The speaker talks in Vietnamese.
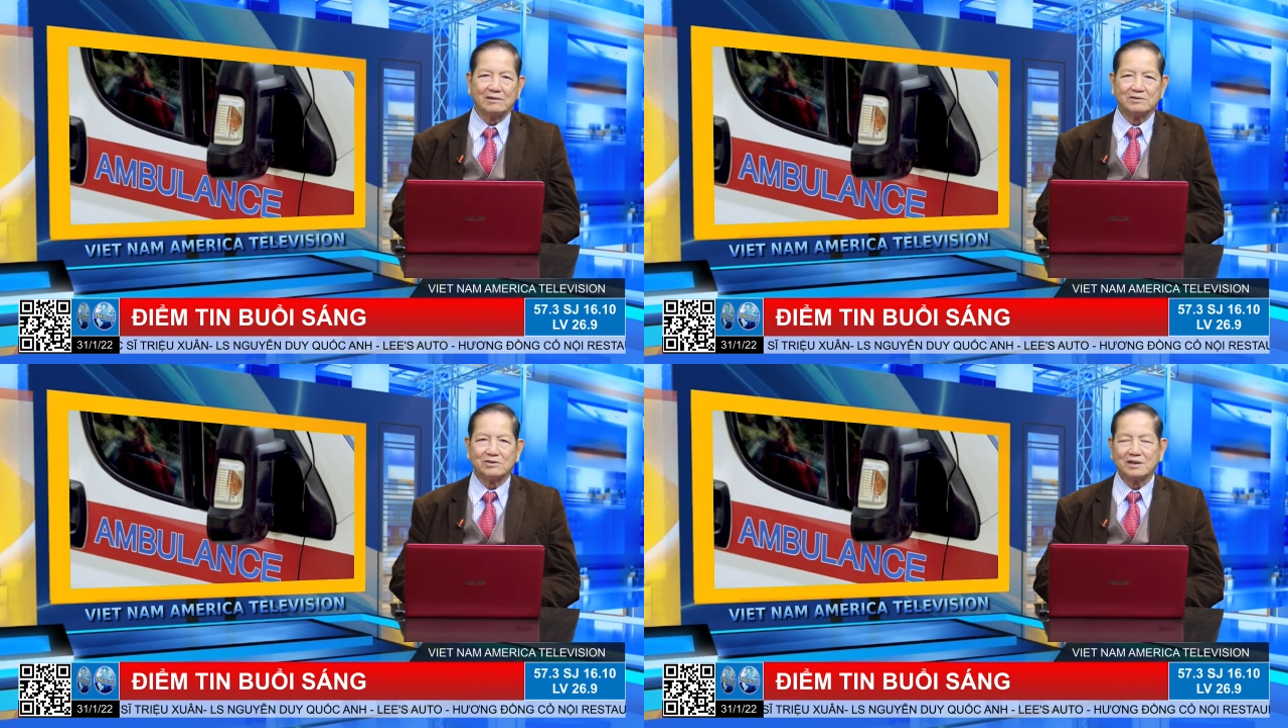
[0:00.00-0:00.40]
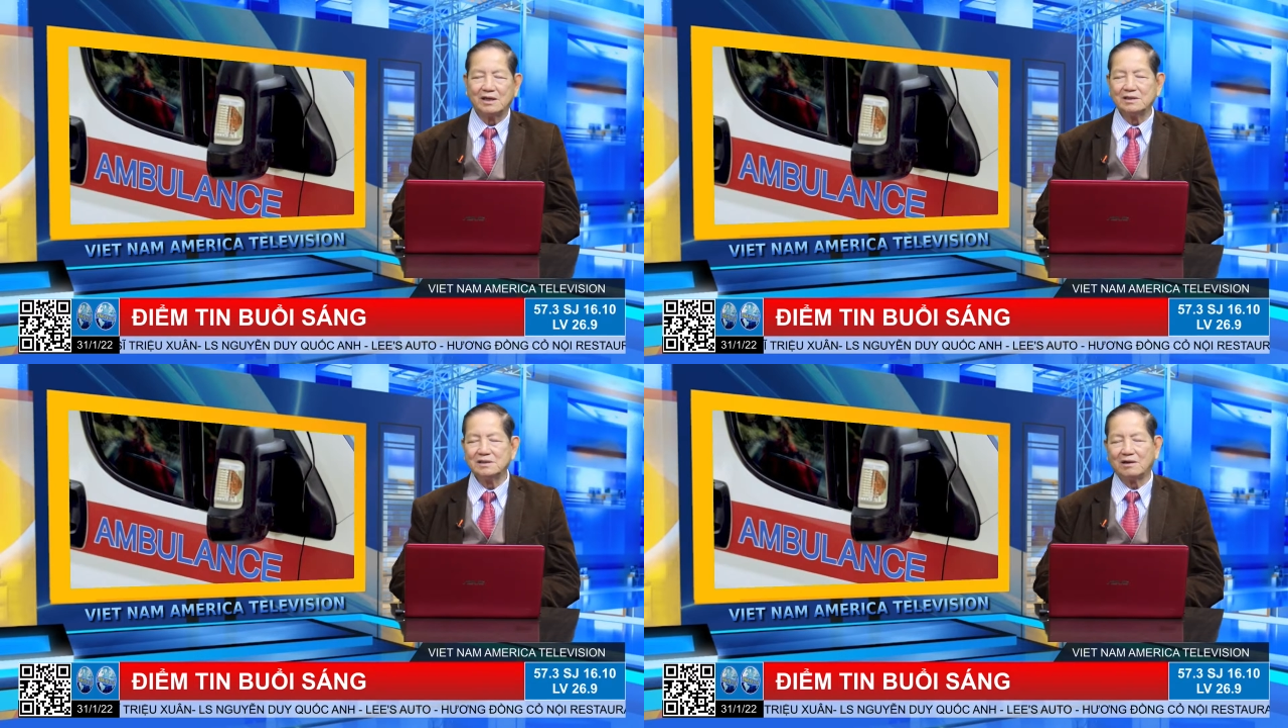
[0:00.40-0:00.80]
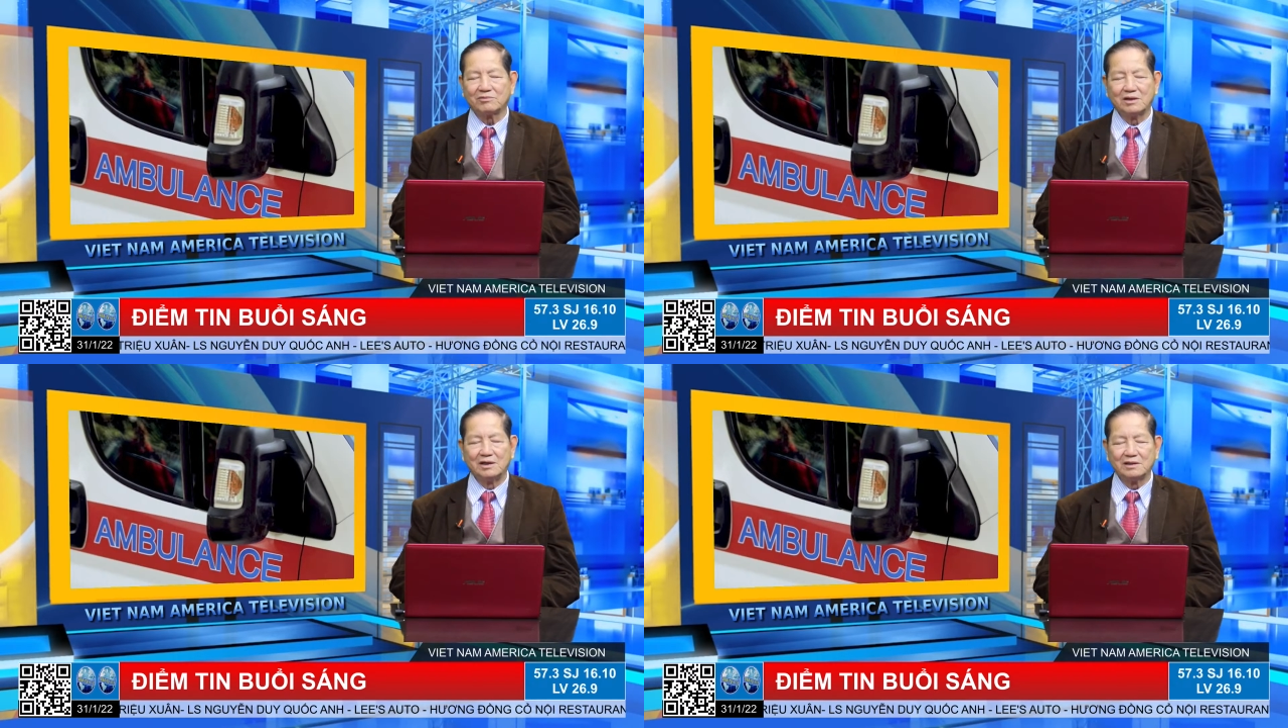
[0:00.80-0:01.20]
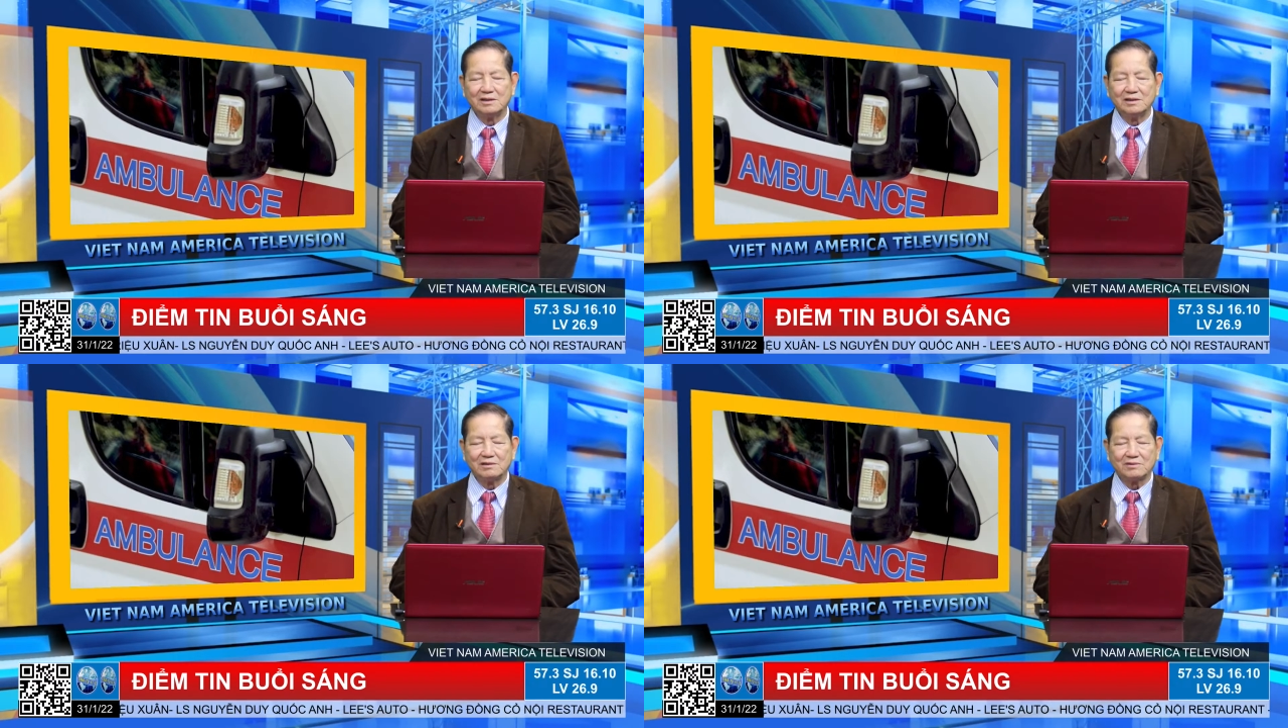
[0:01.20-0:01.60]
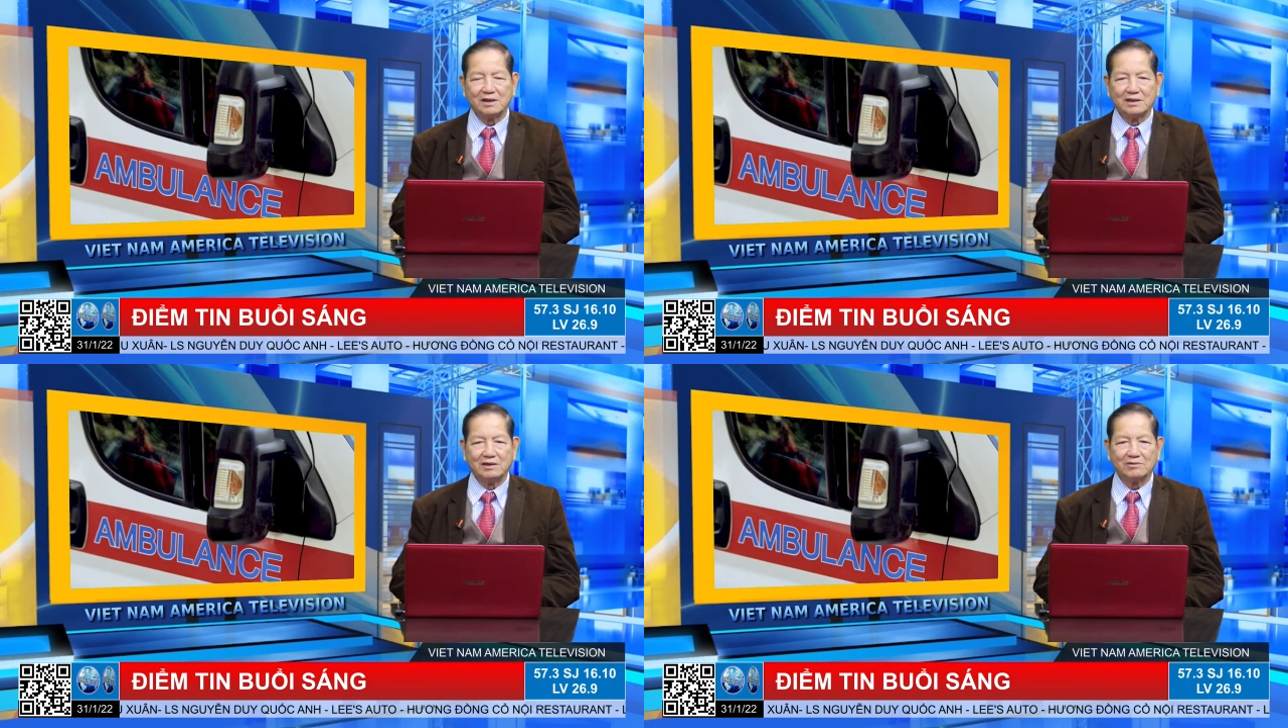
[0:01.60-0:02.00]
Người ta thấy đi dọc
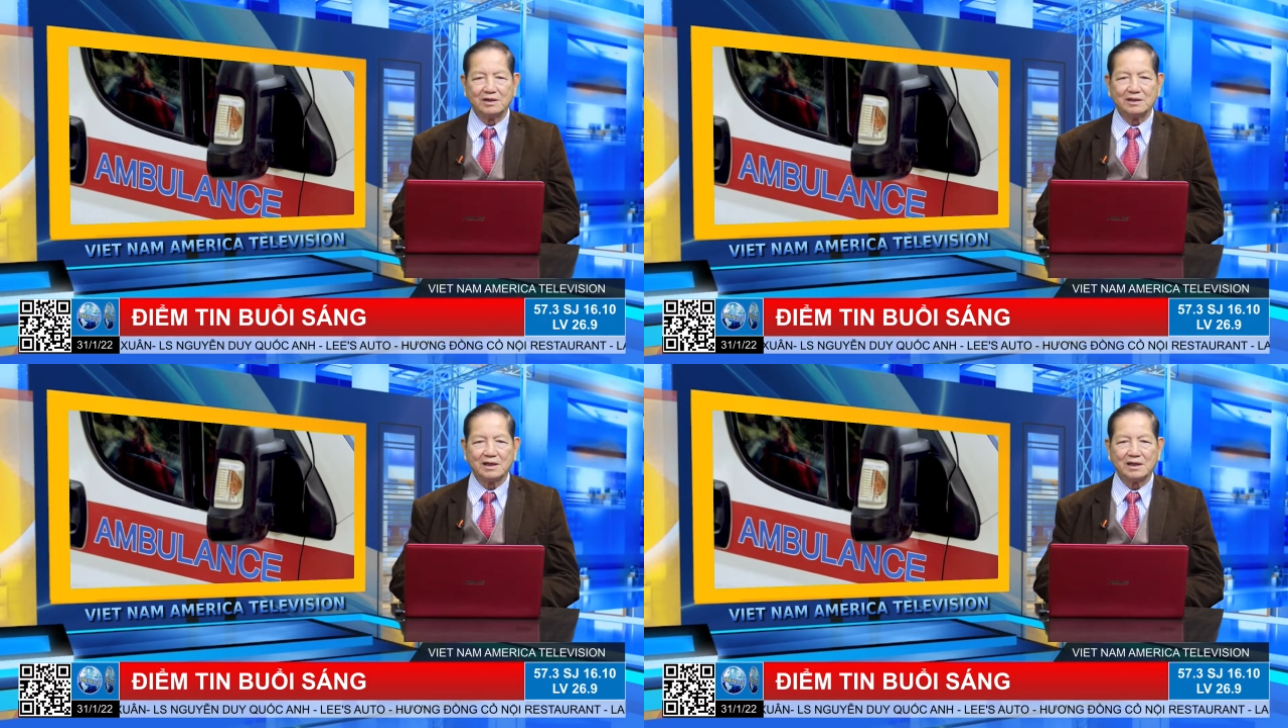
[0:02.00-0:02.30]
đường nhiều khi